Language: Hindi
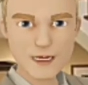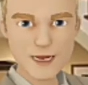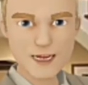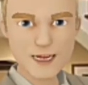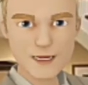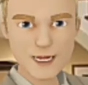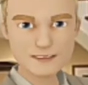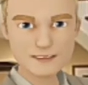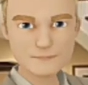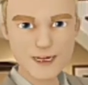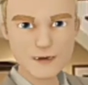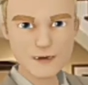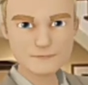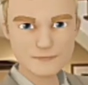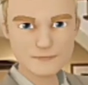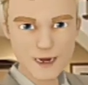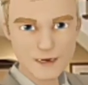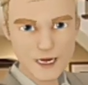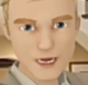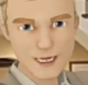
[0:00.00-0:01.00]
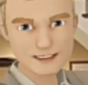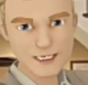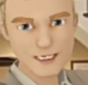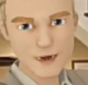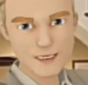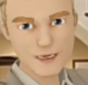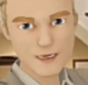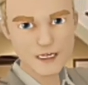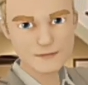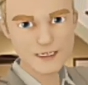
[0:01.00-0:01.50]
हेलो दोस्तों
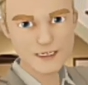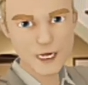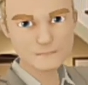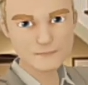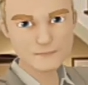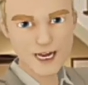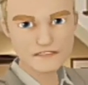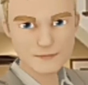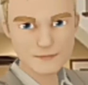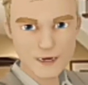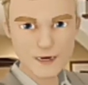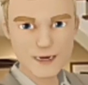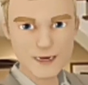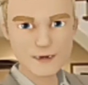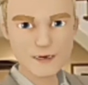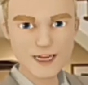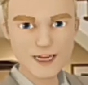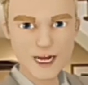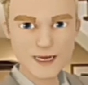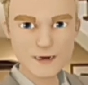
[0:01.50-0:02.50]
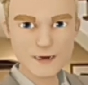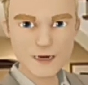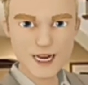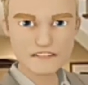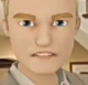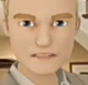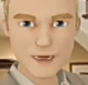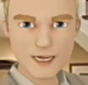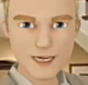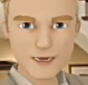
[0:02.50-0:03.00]
आपका स्वागत करता हूं मैं अपने यूट्यूब
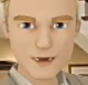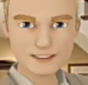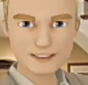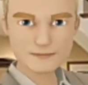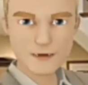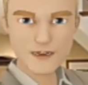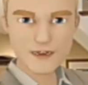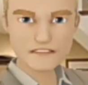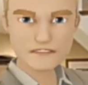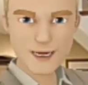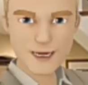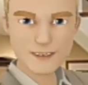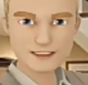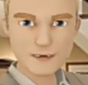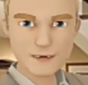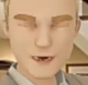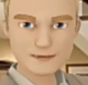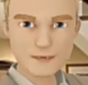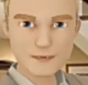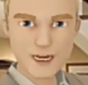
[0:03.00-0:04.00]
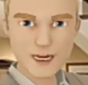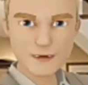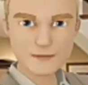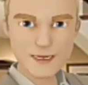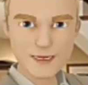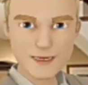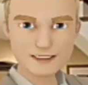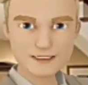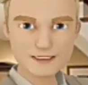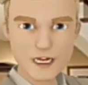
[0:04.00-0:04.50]
चैनल टेक्निकल एक्सप्लोर पे सो
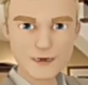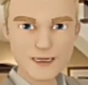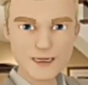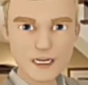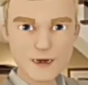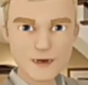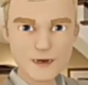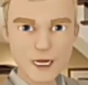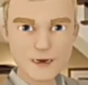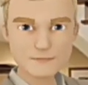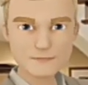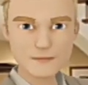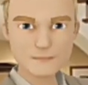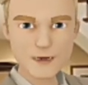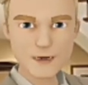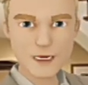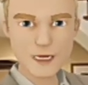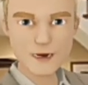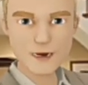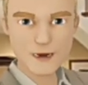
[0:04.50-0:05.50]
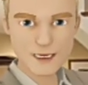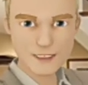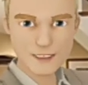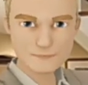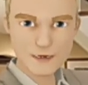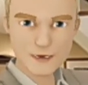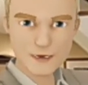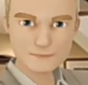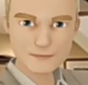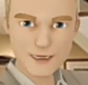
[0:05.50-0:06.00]
दोस्तों आज के इस वीडियो में मैं आपको
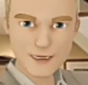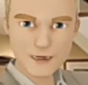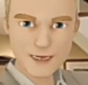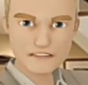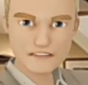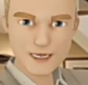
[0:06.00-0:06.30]
बताऊंगा कि